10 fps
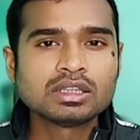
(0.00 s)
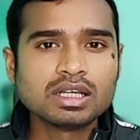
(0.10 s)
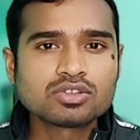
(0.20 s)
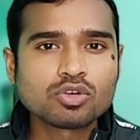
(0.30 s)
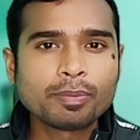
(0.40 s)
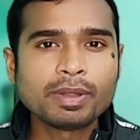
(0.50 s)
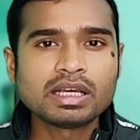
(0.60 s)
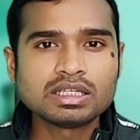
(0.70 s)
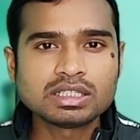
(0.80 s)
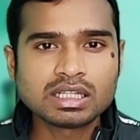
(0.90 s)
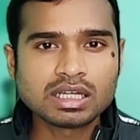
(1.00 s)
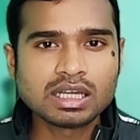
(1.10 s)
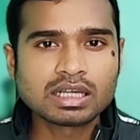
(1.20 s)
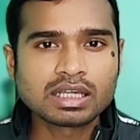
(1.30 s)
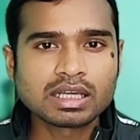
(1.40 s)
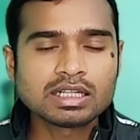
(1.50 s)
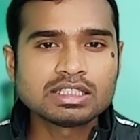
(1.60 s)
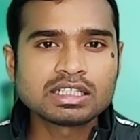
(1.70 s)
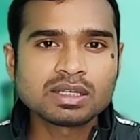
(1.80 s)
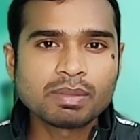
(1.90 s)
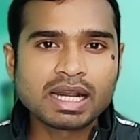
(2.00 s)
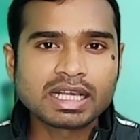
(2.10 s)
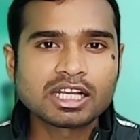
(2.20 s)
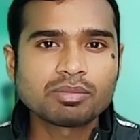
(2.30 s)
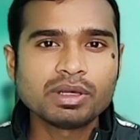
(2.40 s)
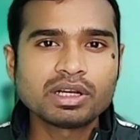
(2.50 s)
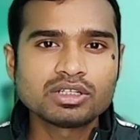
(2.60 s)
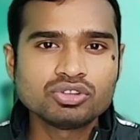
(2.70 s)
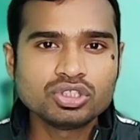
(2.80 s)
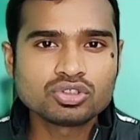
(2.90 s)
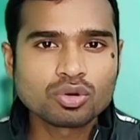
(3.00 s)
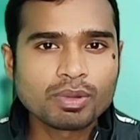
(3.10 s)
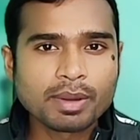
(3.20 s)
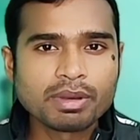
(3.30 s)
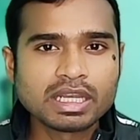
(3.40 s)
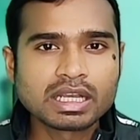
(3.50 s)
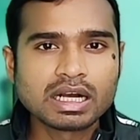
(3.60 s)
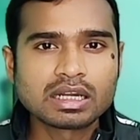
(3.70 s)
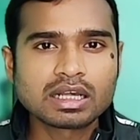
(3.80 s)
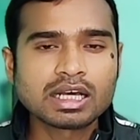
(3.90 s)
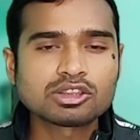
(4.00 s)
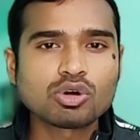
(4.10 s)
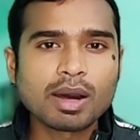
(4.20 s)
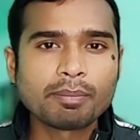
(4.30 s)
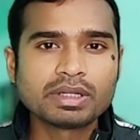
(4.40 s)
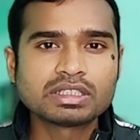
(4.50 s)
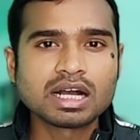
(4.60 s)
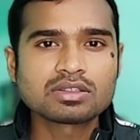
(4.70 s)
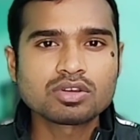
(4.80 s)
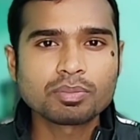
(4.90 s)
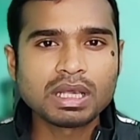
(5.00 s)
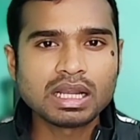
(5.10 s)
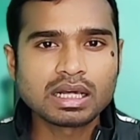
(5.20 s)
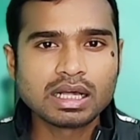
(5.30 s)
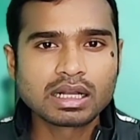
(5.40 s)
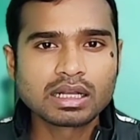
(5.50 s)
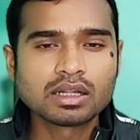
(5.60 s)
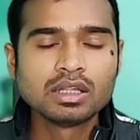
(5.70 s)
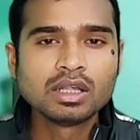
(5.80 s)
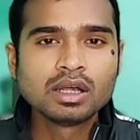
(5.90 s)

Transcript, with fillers: दस रुपया ही ज़्यादा लगेगा जैसे मार्केट में अगर तीस रुपया में निकाल रहा तो आप पचास रुपया लगाकर